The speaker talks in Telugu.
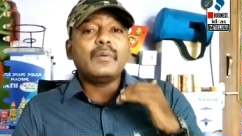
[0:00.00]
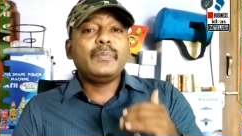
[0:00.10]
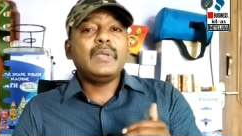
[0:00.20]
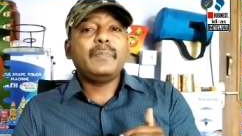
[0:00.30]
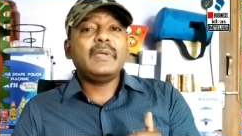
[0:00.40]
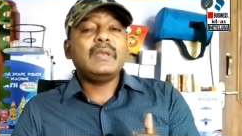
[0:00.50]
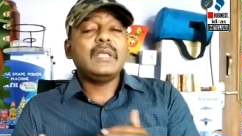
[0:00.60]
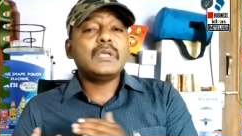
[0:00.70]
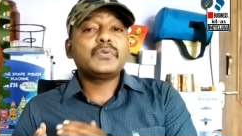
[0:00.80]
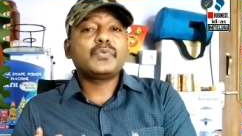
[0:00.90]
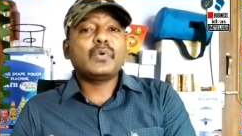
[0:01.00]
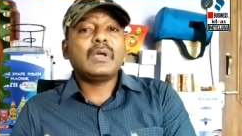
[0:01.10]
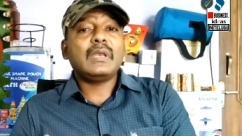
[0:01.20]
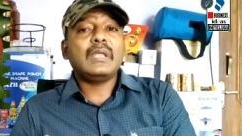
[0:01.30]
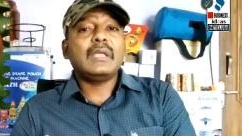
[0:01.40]
బీపీని
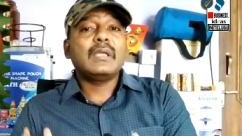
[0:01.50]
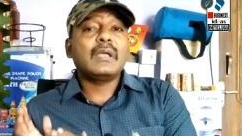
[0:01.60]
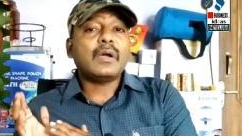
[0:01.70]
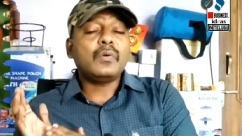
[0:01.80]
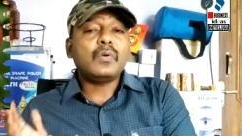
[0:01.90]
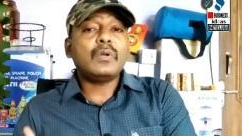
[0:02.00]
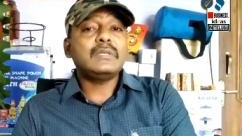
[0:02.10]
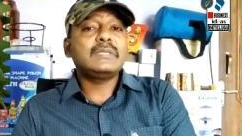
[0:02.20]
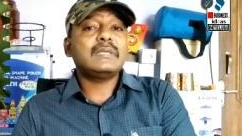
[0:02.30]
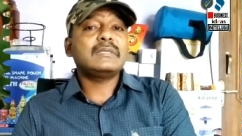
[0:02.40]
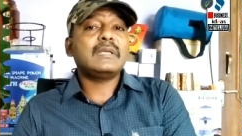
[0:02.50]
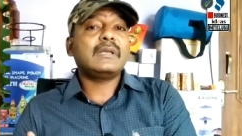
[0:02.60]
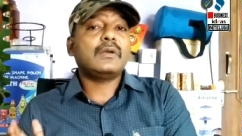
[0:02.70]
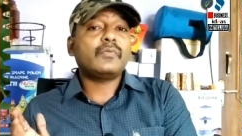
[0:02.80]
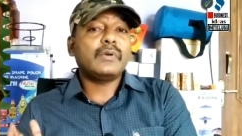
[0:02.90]
షుగర్ని కంట్రోల్
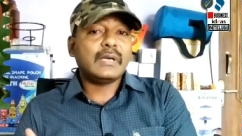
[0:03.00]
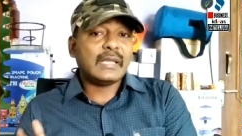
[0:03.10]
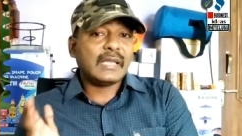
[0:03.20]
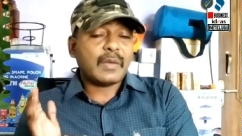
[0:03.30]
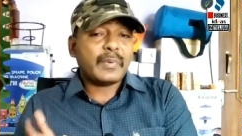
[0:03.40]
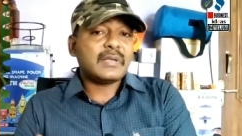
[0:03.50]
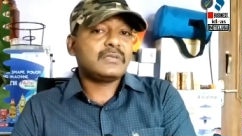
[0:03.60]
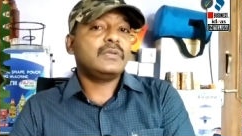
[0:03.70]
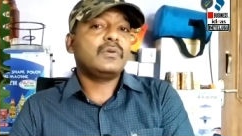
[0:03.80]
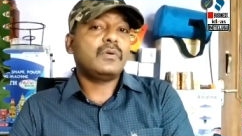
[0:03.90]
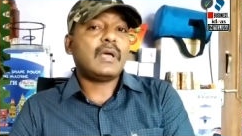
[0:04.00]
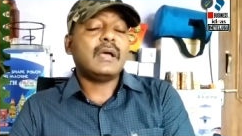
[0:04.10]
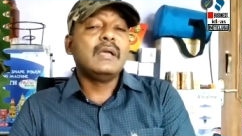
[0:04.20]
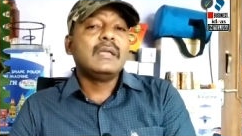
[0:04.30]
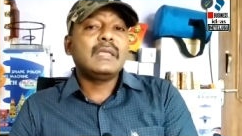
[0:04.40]
చేసేటటువంటి కెపాసిటీ కూడా
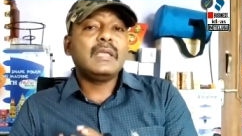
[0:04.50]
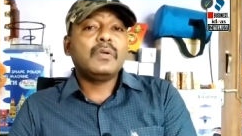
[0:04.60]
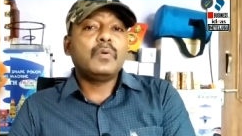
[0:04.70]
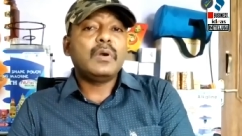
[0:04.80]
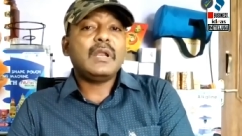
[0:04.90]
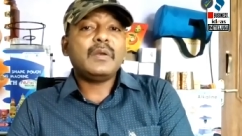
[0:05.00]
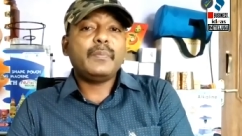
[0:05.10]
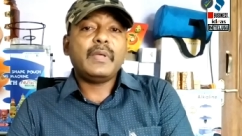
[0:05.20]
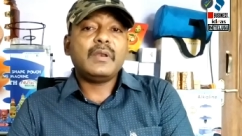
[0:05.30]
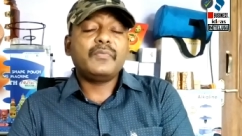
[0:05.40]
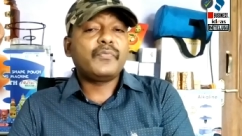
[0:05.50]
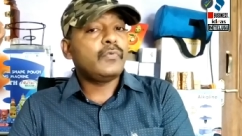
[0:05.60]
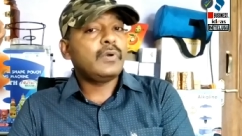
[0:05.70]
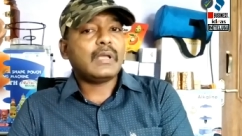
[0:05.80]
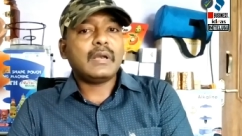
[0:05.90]
ఈ గోల్డెన్ బెర్రీ
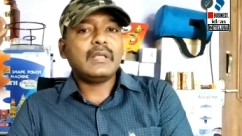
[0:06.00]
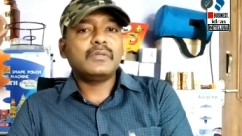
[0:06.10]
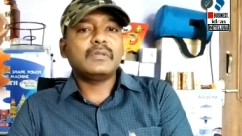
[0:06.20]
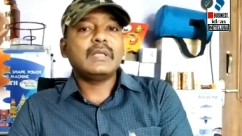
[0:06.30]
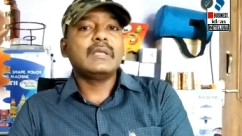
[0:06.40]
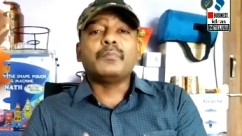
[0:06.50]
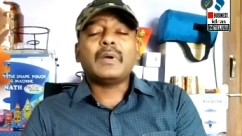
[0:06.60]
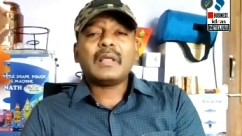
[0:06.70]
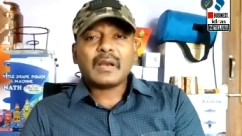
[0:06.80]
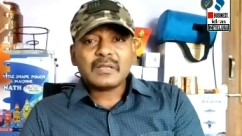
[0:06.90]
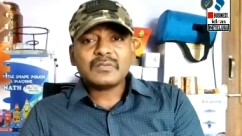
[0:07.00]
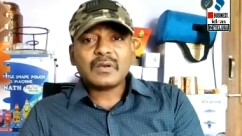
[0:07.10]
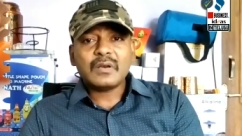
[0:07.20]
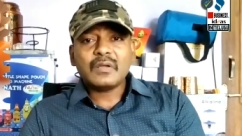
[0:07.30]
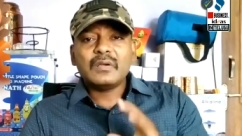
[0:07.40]
ఫ్రూట్కి అనేది ఉంది మన
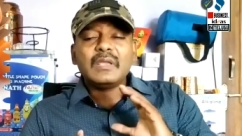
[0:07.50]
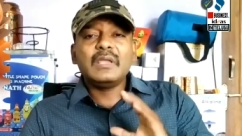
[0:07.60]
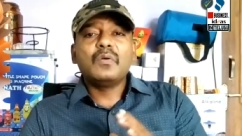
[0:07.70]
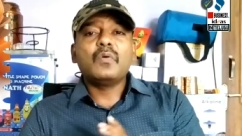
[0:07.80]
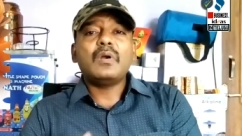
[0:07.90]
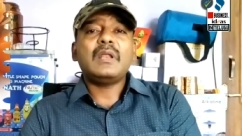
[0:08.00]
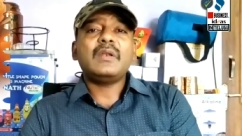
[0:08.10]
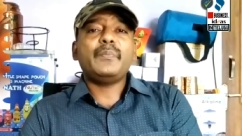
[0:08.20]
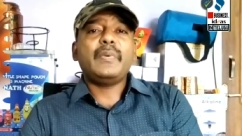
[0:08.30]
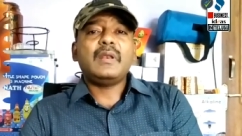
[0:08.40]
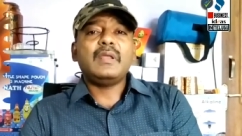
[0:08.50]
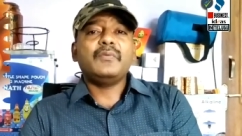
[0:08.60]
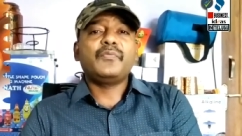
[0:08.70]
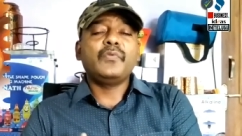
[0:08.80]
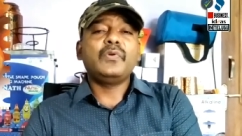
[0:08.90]
రాష్ట్రాల్లో ఈ గోల్డెన్ బెర్రీ
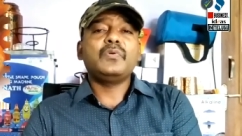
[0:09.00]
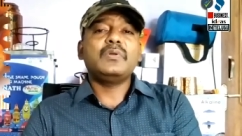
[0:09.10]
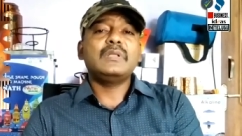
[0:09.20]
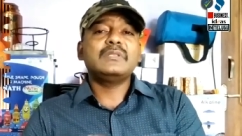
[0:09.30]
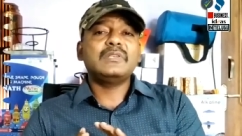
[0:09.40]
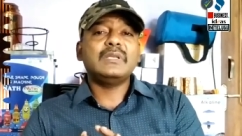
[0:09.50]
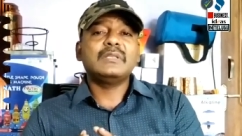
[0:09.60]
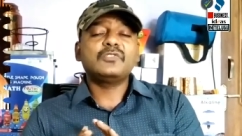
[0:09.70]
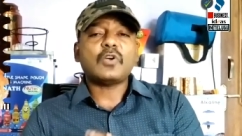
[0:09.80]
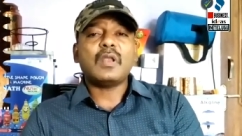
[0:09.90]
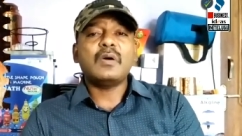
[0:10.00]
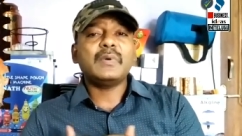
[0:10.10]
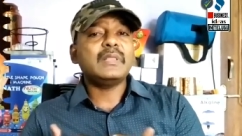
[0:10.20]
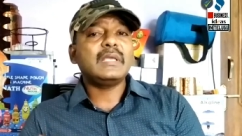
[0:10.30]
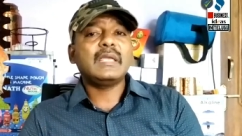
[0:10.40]
ఫ్రూట్ గురించి చాలా
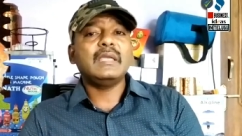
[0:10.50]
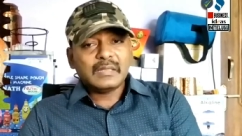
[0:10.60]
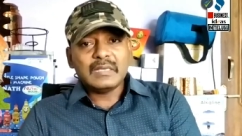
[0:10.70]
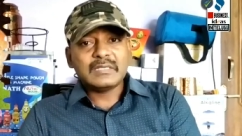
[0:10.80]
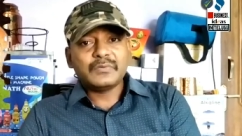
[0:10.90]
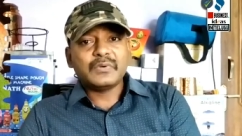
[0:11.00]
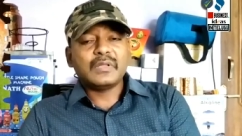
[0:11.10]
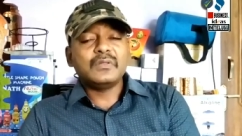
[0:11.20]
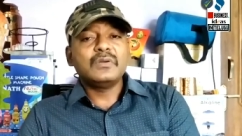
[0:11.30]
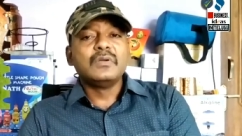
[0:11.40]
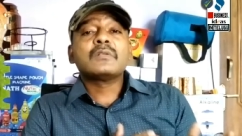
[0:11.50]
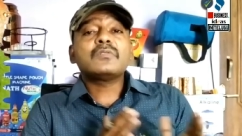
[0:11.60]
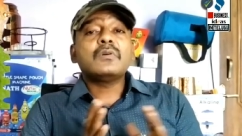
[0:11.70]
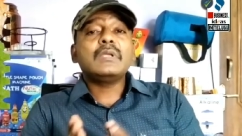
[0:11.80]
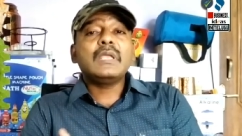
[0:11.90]
మందికి తెలిసి ఉండదు
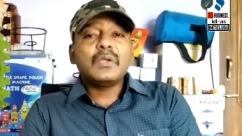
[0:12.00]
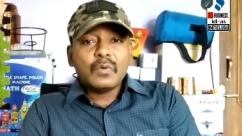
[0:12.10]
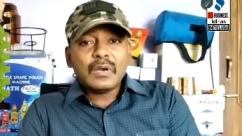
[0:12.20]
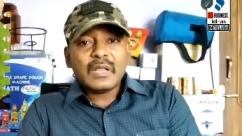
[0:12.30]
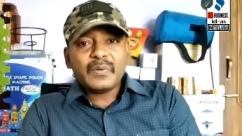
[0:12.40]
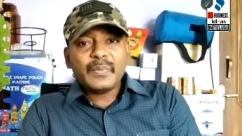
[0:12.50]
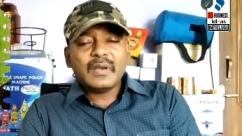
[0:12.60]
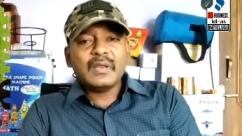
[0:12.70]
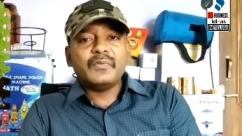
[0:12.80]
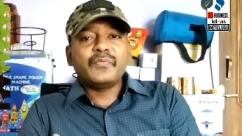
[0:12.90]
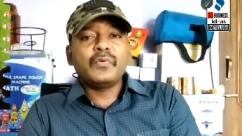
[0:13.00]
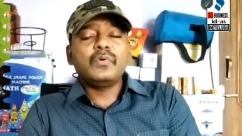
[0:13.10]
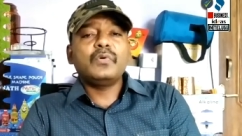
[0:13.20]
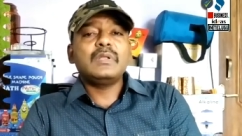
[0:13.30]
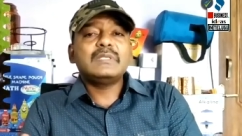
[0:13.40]
సో ఈ గోల్డెన్ బెర్రీ
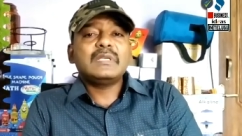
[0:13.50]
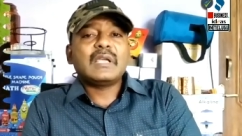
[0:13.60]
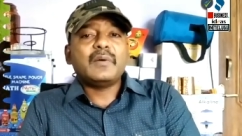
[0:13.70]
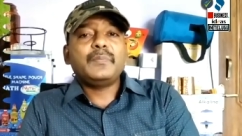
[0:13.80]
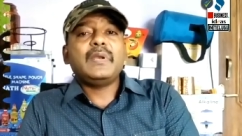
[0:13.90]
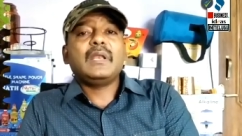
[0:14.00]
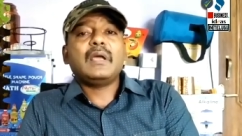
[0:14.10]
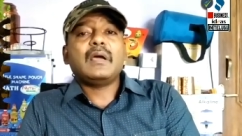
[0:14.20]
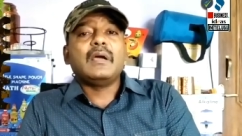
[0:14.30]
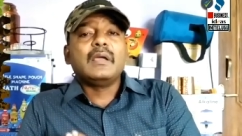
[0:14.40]
ఫ్రూట్ గురించి కంప్లీట్గా